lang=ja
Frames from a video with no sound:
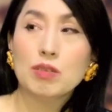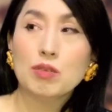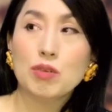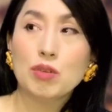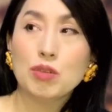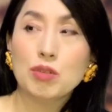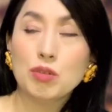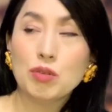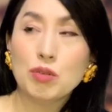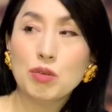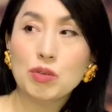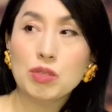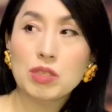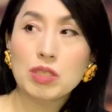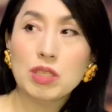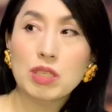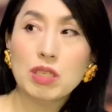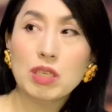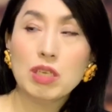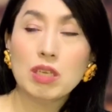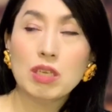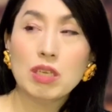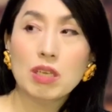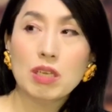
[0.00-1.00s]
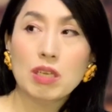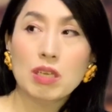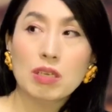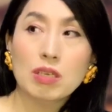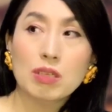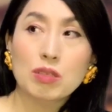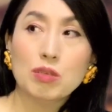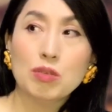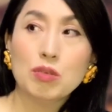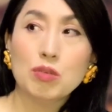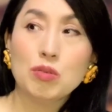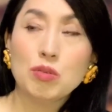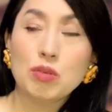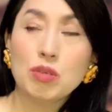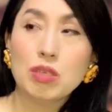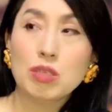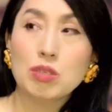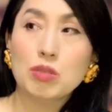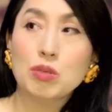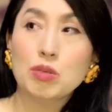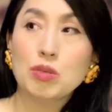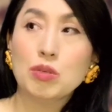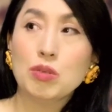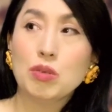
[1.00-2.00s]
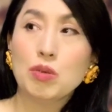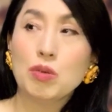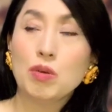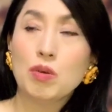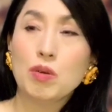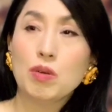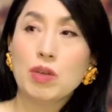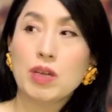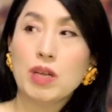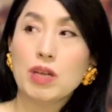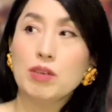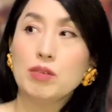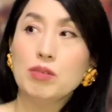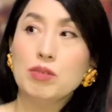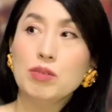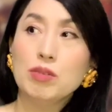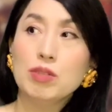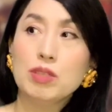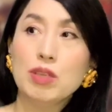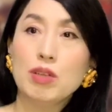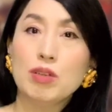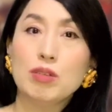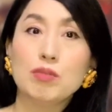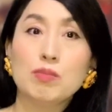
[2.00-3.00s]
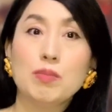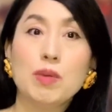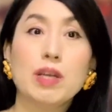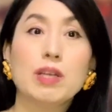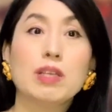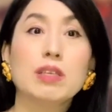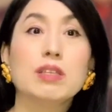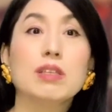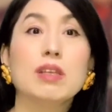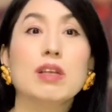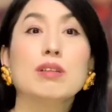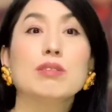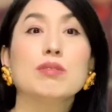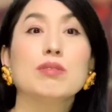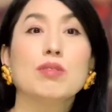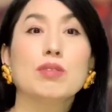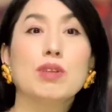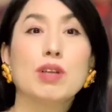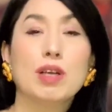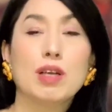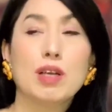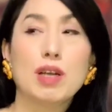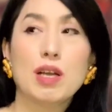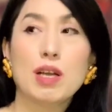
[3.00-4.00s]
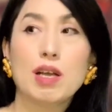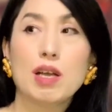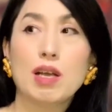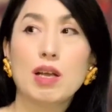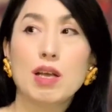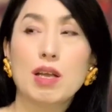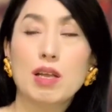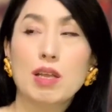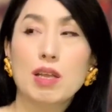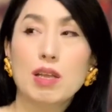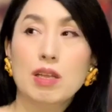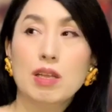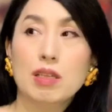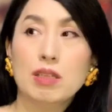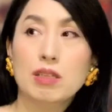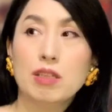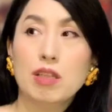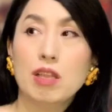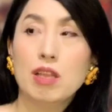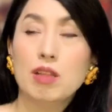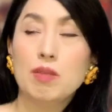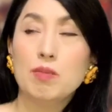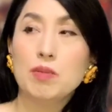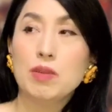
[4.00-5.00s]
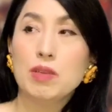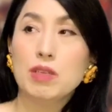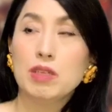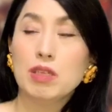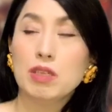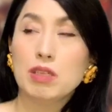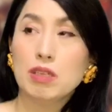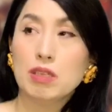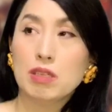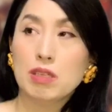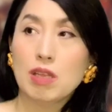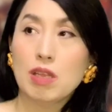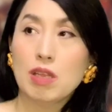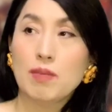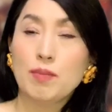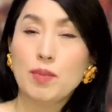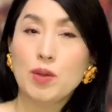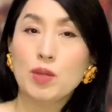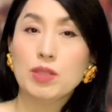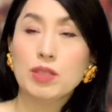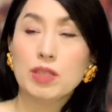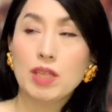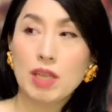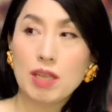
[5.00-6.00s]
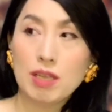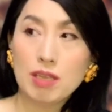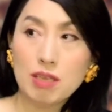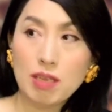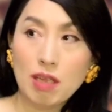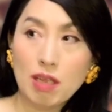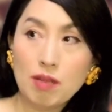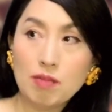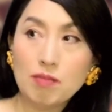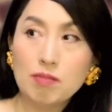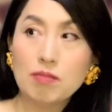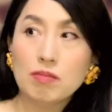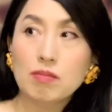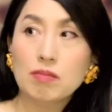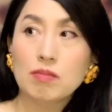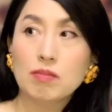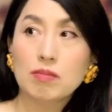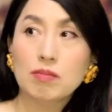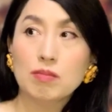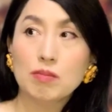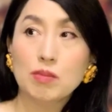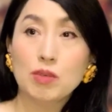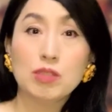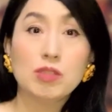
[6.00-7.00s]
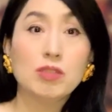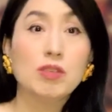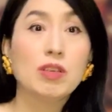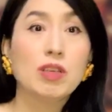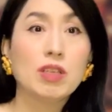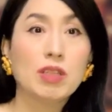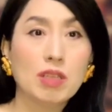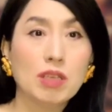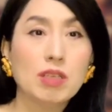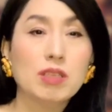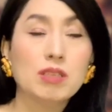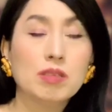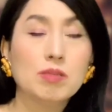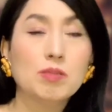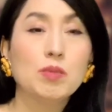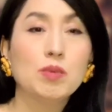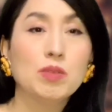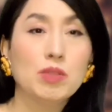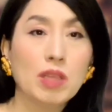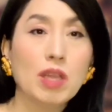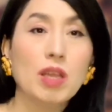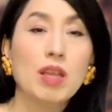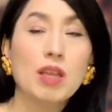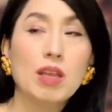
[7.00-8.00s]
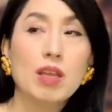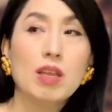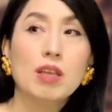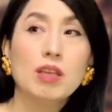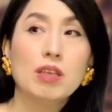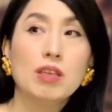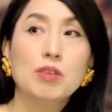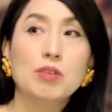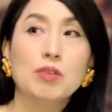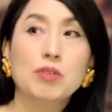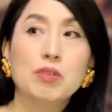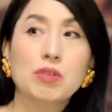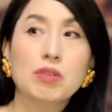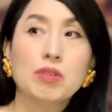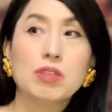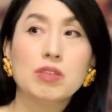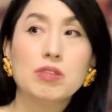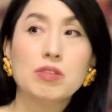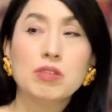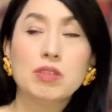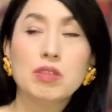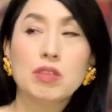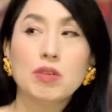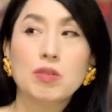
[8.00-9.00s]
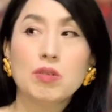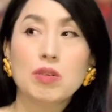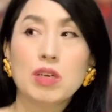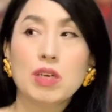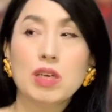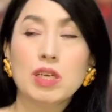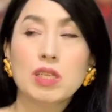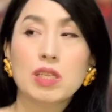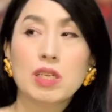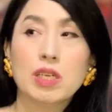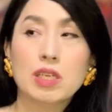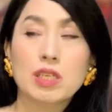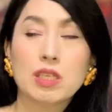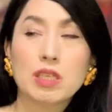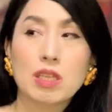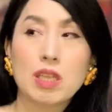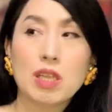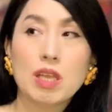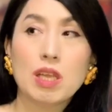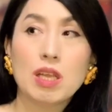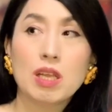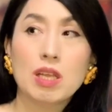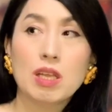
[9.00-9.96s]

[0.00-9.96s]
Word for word: れと同時にその時ちょうどカルーセルマキさんとかがテレビに出ててもう大変申し訳ないしもうねいろいろ気づいてこられた方で